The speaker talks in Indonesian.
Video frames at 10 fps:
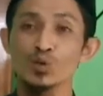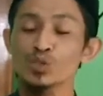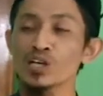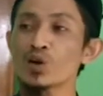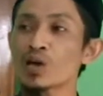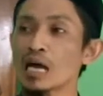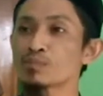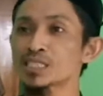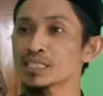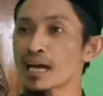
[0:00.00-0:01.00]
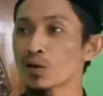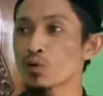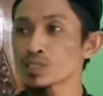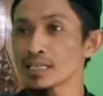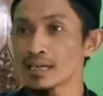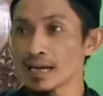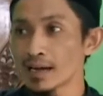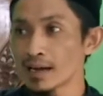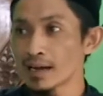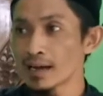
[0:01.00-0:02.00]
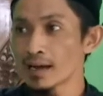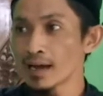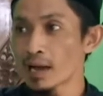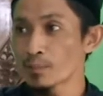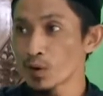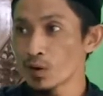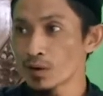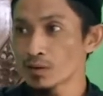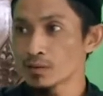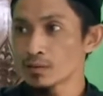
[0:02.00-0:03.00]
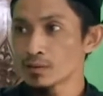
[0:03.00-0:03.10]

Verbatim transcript: dosane uga mesti karo wong sing ngaplok